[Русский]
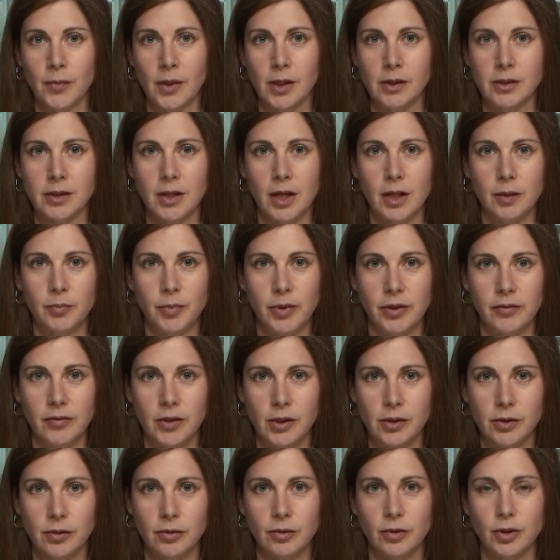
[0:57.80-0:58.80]
Зал
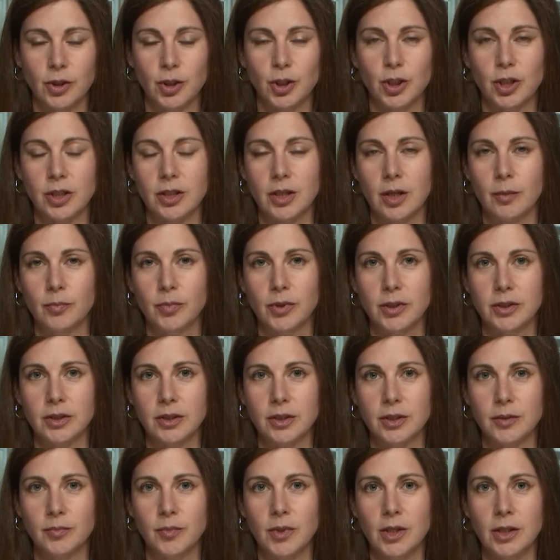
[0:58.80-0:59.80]
приветствовал решение
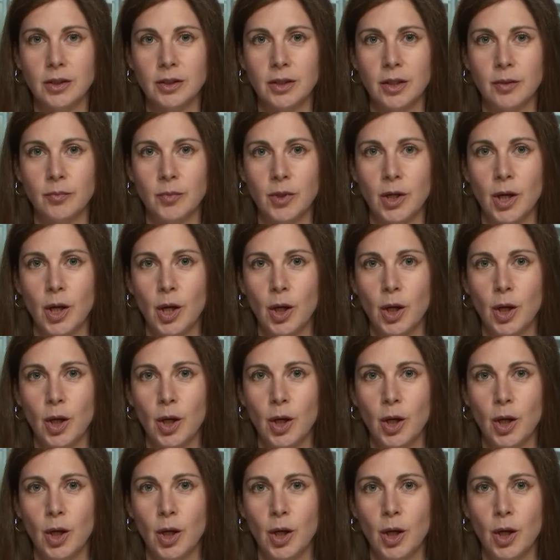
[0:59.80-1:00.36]
аплодисментами,